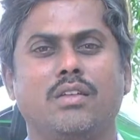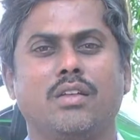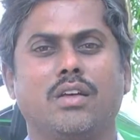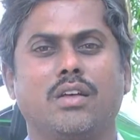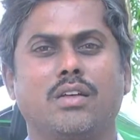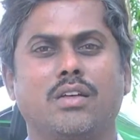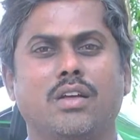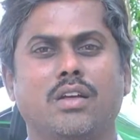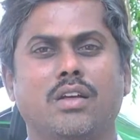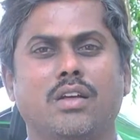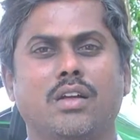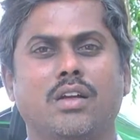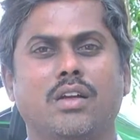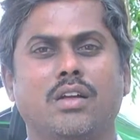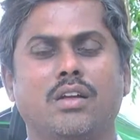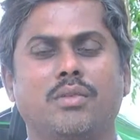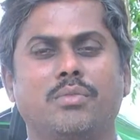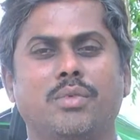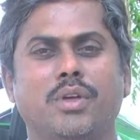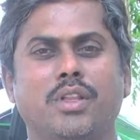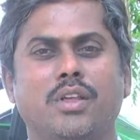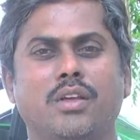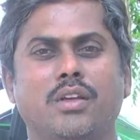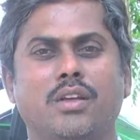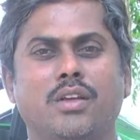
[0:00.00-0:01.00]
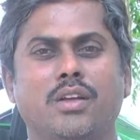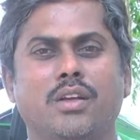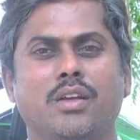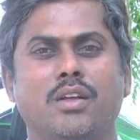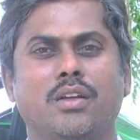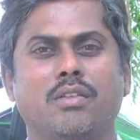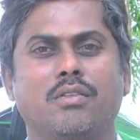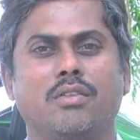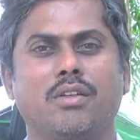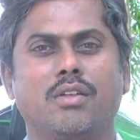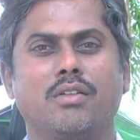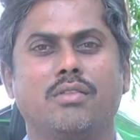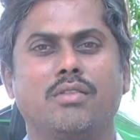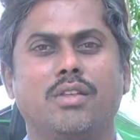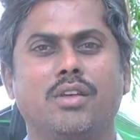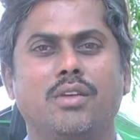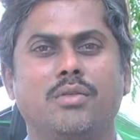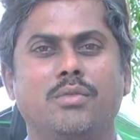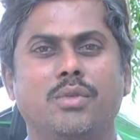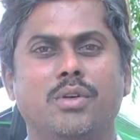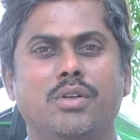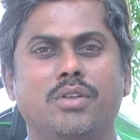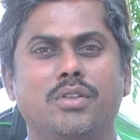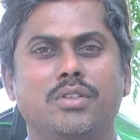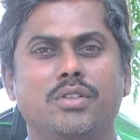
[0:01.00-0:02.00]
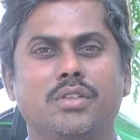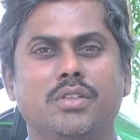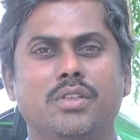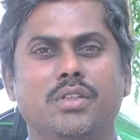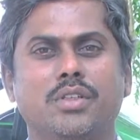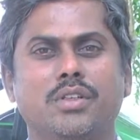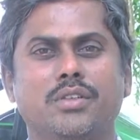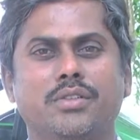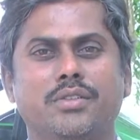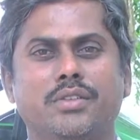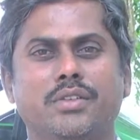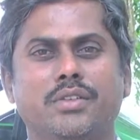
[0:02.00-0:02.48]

నాకు ఎకరానికి పదిహేను కింటాల వరకు దిగుబడి వచ్చింది